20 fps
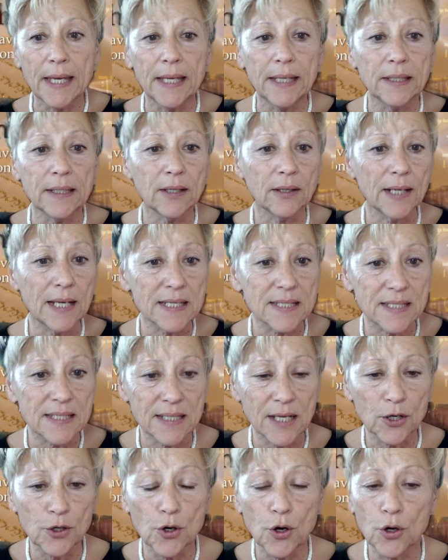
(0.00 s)
dans la
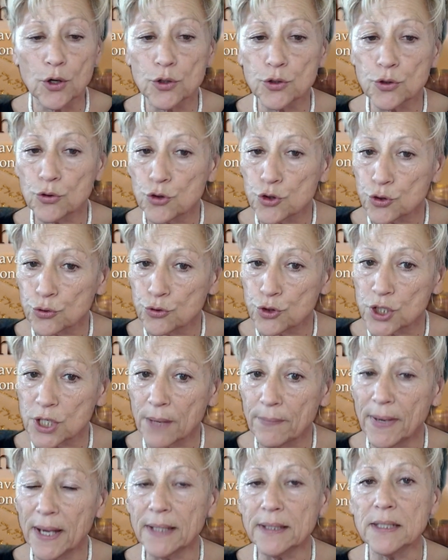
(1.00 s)
synagogue sur le jour du
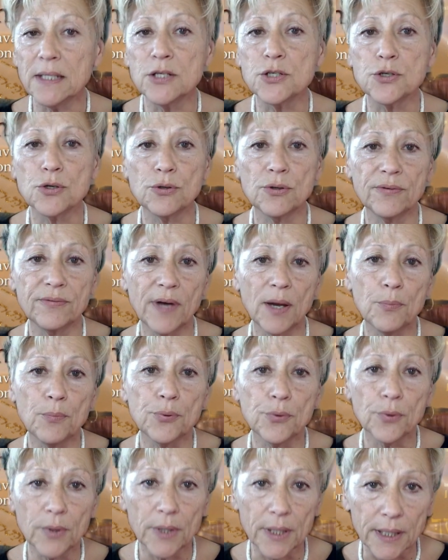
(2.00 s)
Shabbat, il se leva
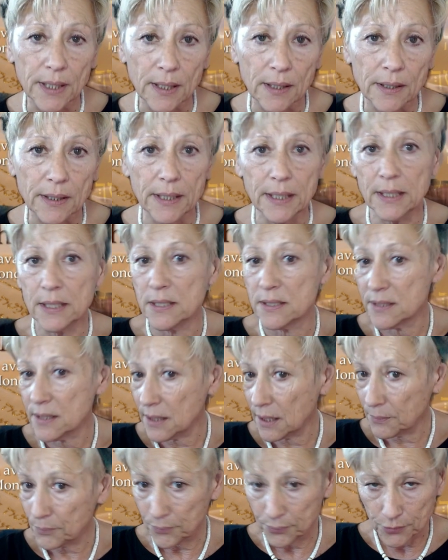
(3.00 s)
pour lire. Il lisait
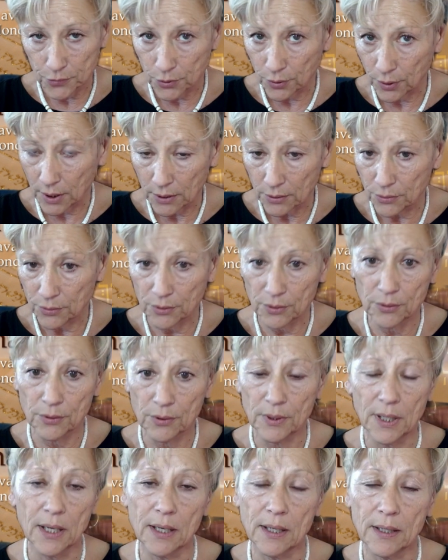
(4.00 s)
la Torah de
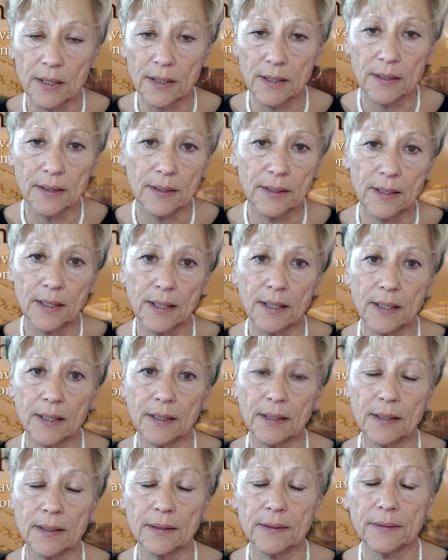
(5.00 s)
la
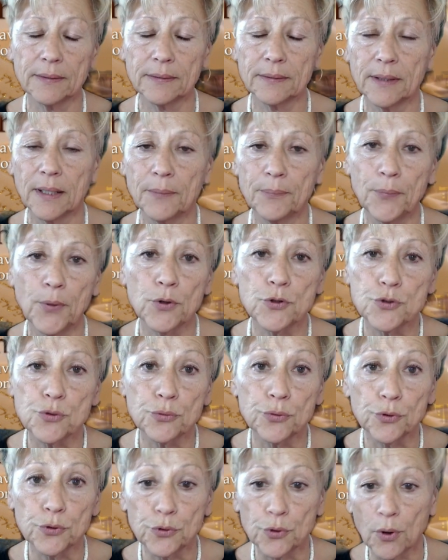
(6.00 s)
portion
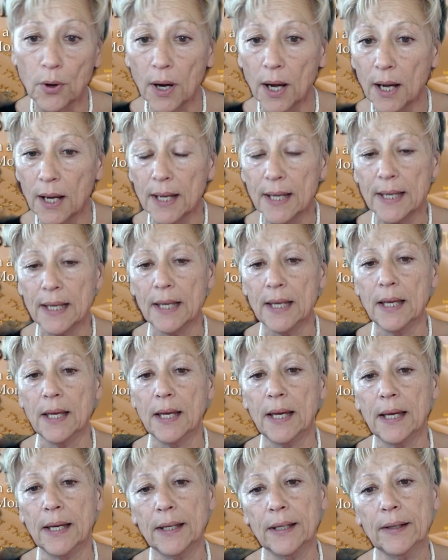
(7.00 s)
de Torah
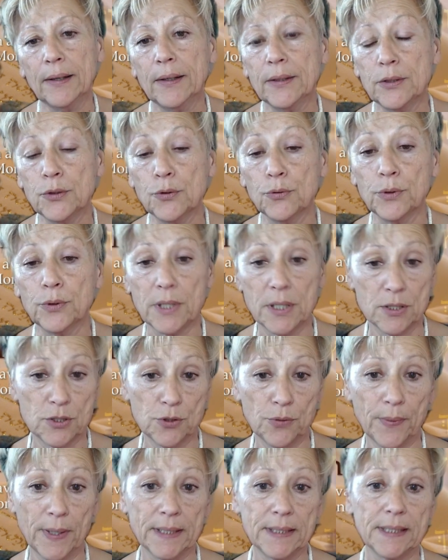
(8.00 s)
euh, donc qui se
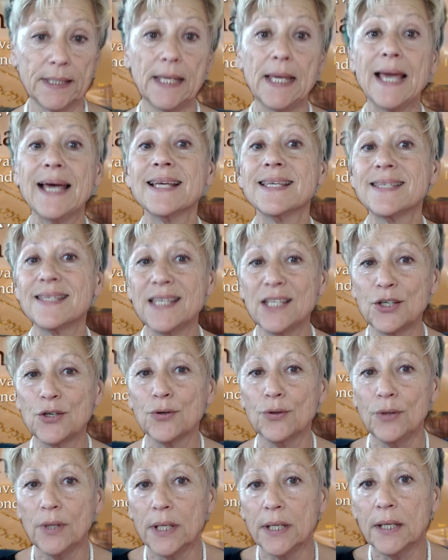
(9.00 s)
pratiquait, ainsi que
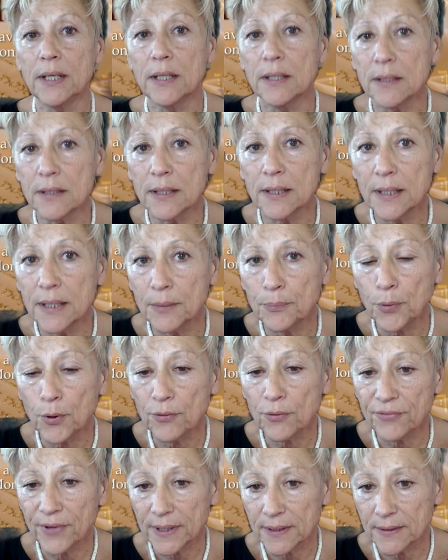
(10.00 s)
les,
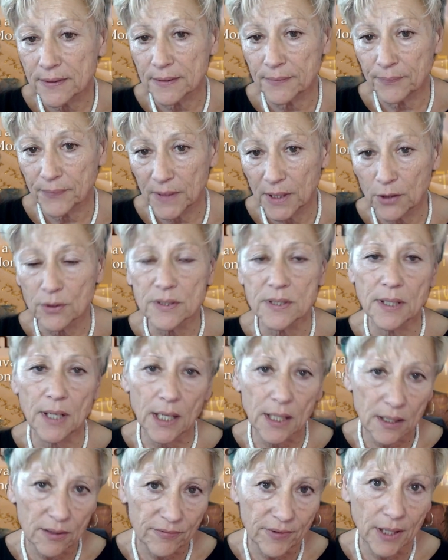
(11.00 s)
prophètes. D'ailleurs, c'est là
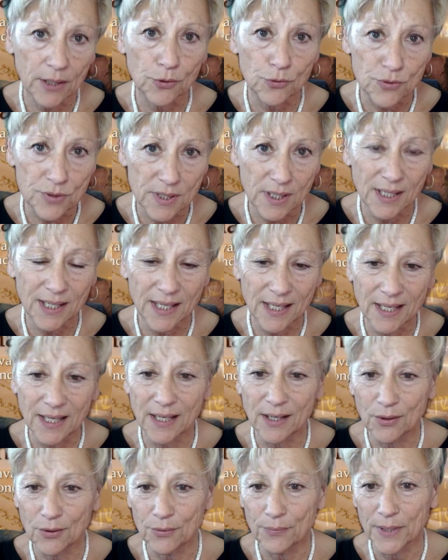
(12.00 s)
qu'il va annoncer qu'il
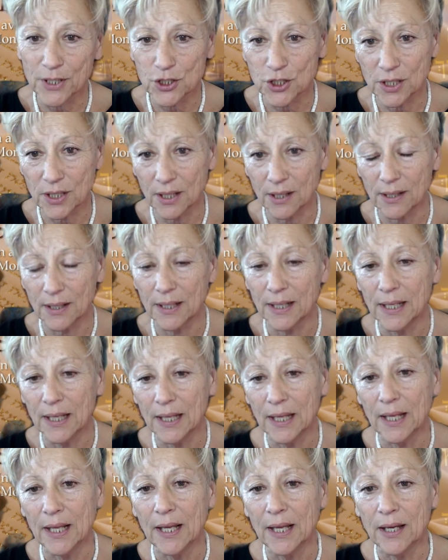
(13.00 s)
est le Mashiach,
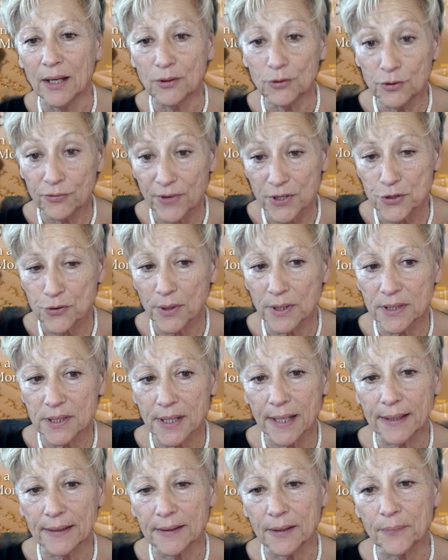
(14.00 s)
d'une façon
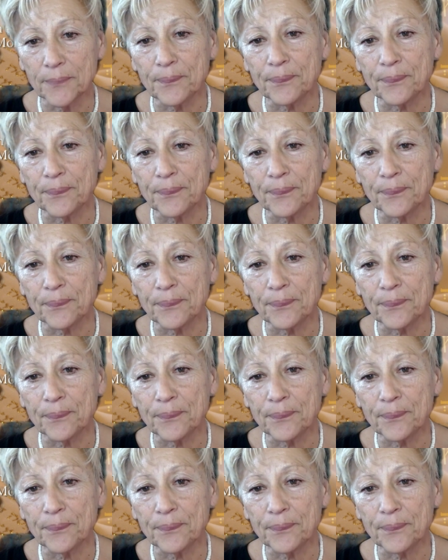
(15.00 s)
indirecte.